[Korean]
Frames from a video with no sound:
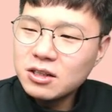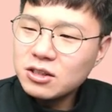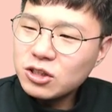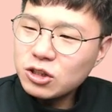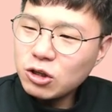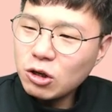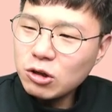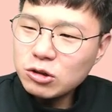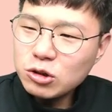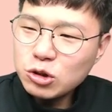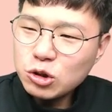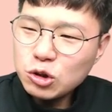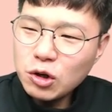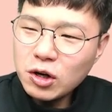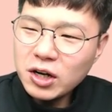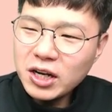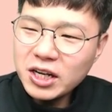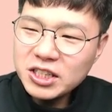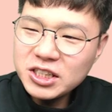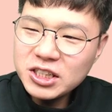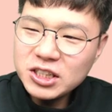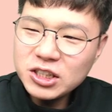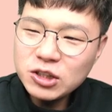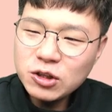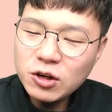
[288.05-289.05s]
철저하게
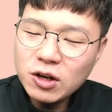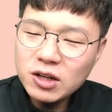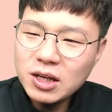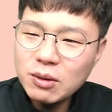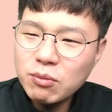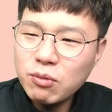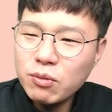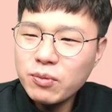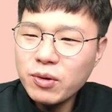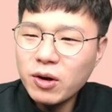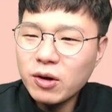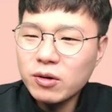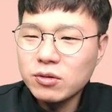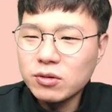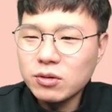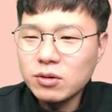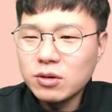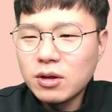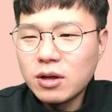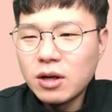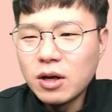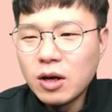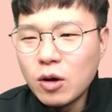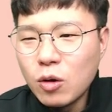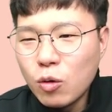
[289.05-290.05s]
실천하다 보면
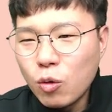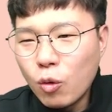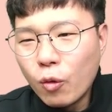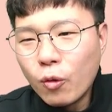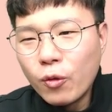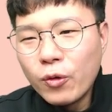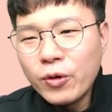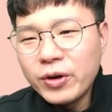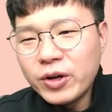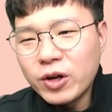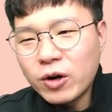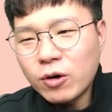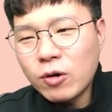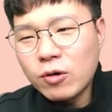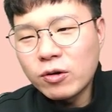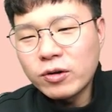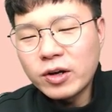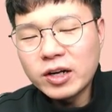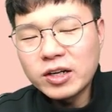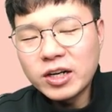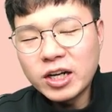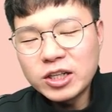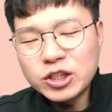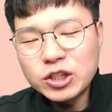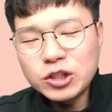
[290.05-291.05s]
오히려
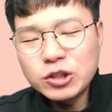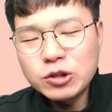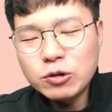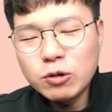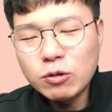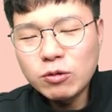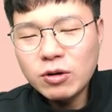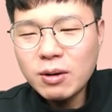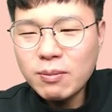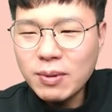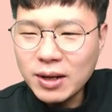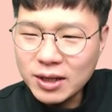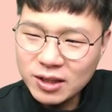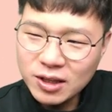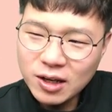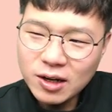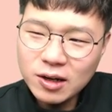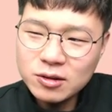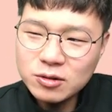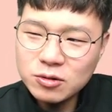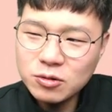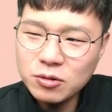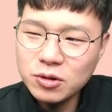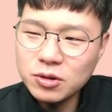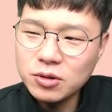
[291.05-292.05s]
건강을 해친 경우가
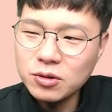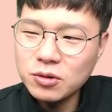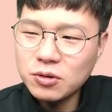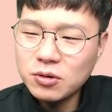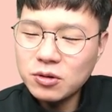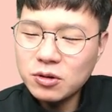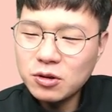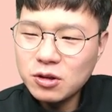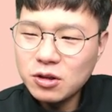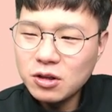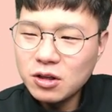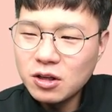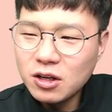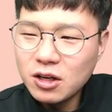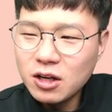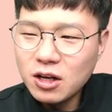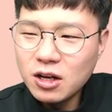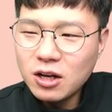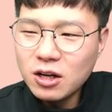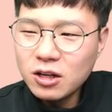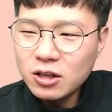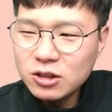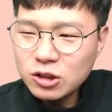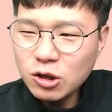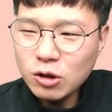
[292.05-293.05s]
많다라는 거예요.
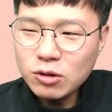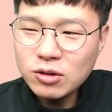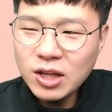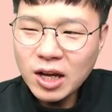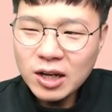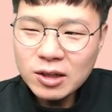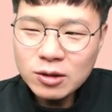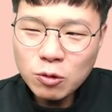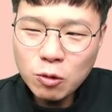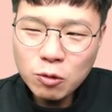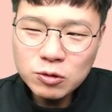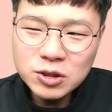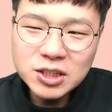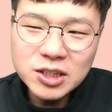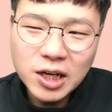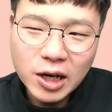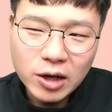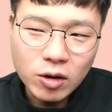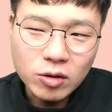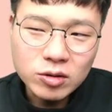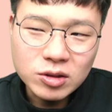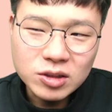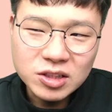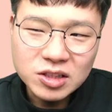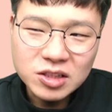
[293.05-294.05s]
저탄고지
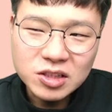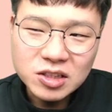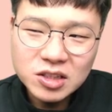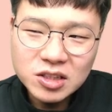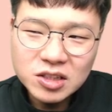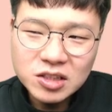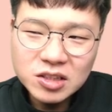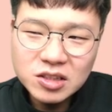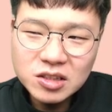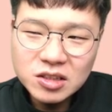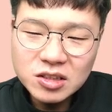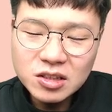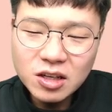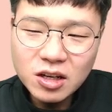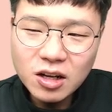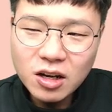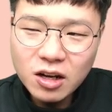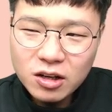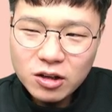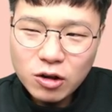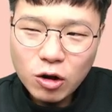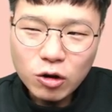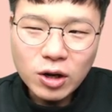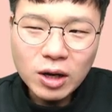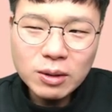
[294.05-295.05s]
다이어트,
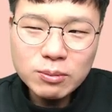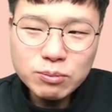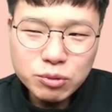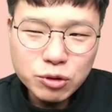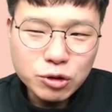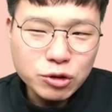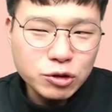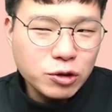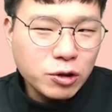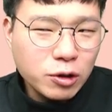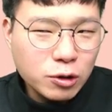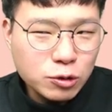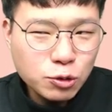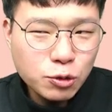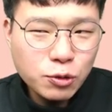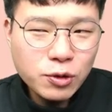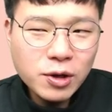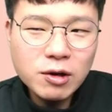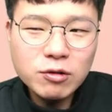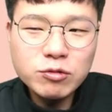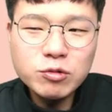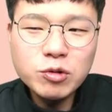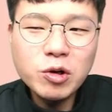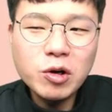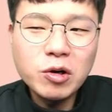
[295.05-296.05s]
영양 불균형을
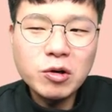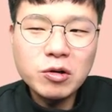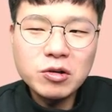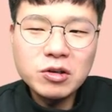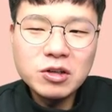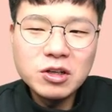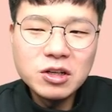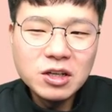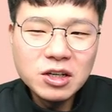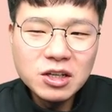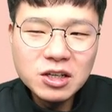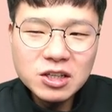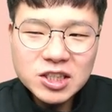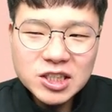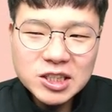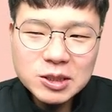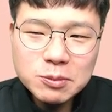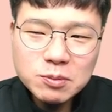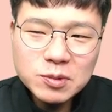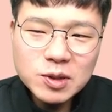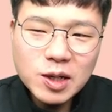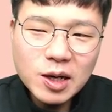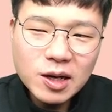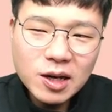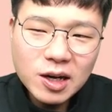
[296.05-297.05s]
초래하고요.
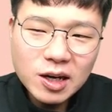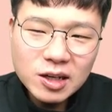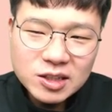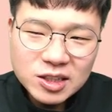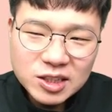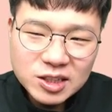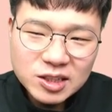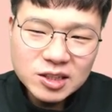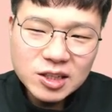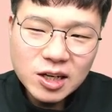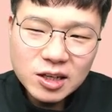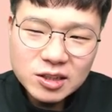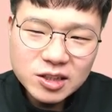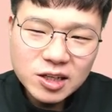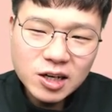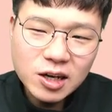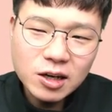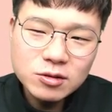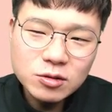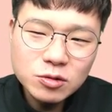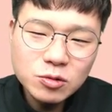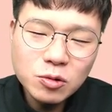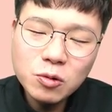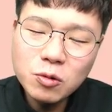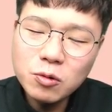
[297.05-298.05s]
심각한 식사
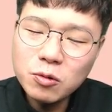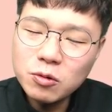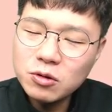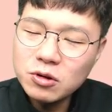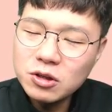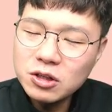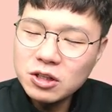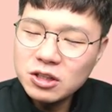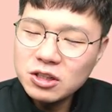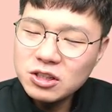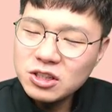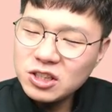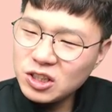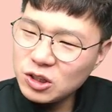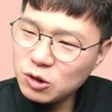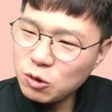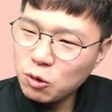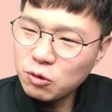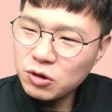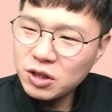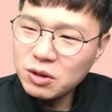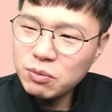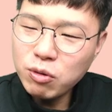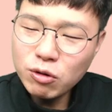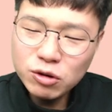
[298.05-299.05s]
제한으로
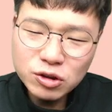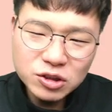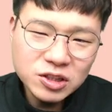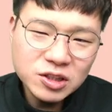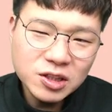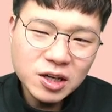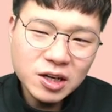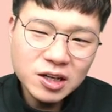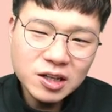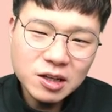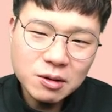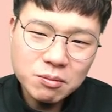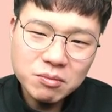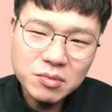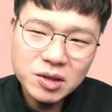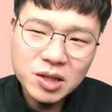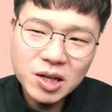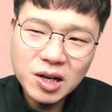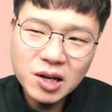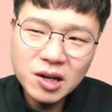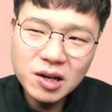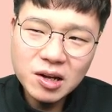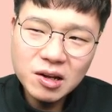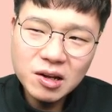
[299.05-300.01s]
식욕이 폭증하게 됩니다.